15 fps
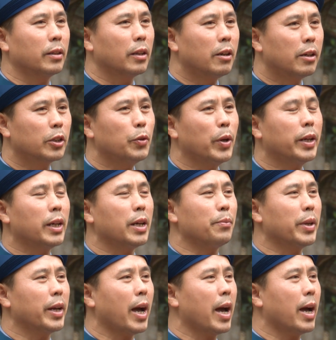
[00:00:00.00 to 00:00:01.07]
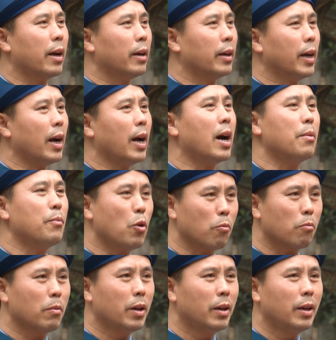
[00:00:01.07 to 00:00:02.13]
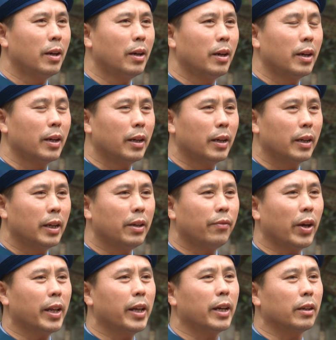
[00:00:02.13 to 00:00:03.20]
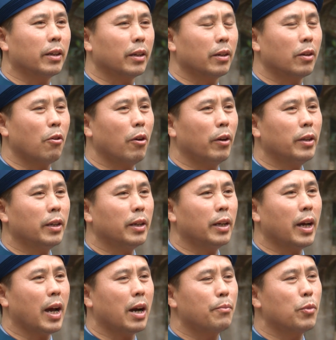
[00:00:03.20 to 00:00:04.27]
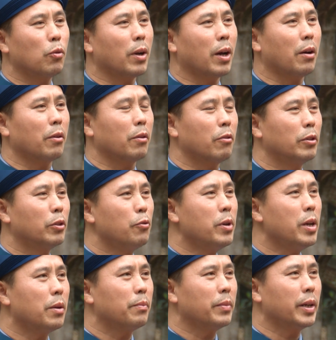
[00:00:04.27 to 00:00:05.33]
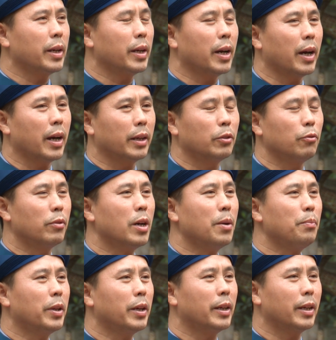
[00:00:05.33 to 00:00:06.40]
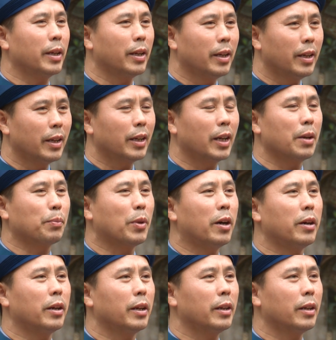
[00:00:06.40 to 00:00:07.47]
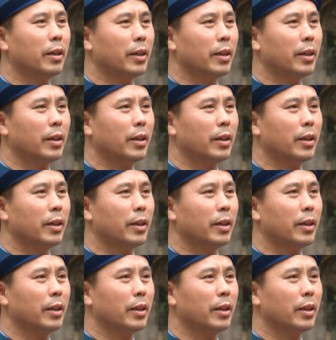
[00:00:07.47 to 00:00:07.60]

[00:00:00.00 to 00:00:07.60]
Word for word: Thường xuyên kiểm tra các hạng mục khi phát hiện có những cái hạng mục là có dấu hiệu bị xuống cấp thì kịp thời